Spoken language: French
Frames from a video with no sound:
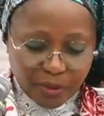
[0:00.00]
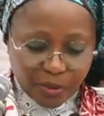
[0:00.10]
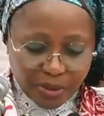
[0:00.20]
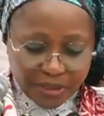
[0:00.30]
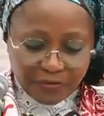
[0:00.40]

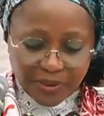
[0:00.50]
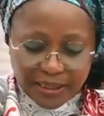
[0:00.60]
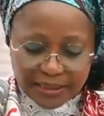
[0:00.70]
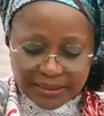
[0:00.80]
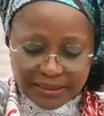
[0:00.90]
En effet,
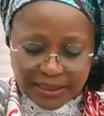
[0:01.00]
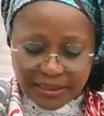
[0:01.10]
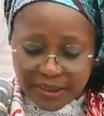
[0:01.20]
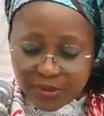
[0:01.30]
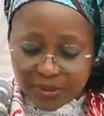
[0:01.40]

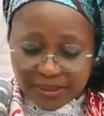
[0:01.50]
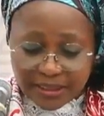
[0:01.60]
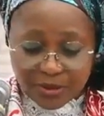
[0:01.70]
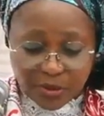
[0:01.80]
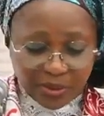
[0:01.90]
l'artisanat est un
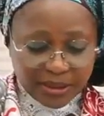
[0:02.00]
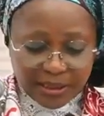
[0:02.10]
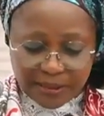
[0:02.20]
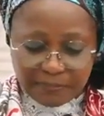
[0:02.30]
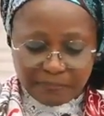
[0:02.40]
secteur
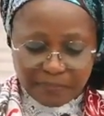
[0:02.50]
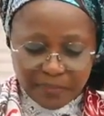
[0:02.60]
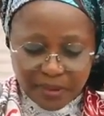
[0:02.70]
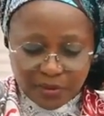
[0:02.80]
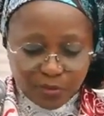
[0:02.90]
clé.
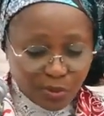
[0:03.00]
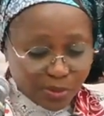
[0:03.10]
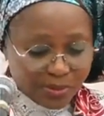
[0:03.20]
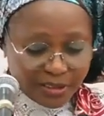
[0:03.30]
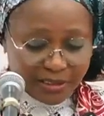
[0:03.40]
Nous le
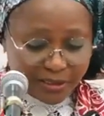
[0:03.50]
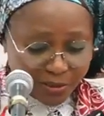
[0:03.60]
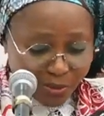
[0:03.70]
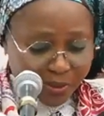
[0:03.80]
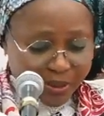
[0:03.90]
disons